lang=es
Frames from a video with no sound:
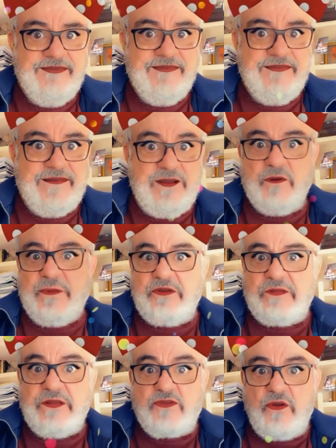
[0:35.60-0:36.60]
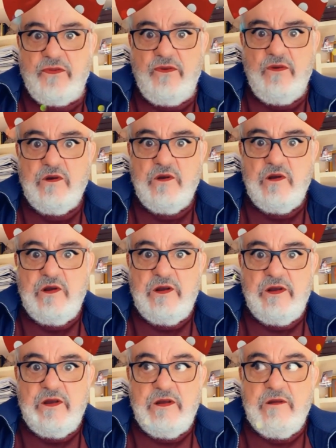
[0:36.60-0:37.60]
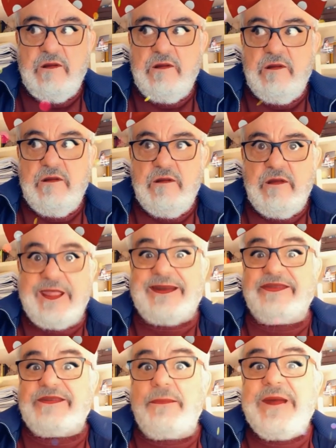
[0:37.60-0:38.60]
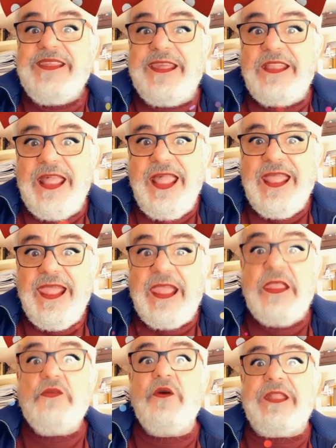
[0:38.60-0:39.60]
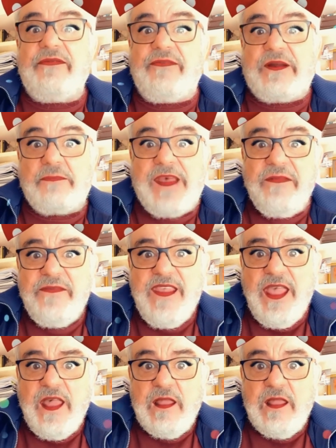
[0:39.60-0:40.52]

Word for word: Y lo peor de todo es que esta mañana he ido a la farmacia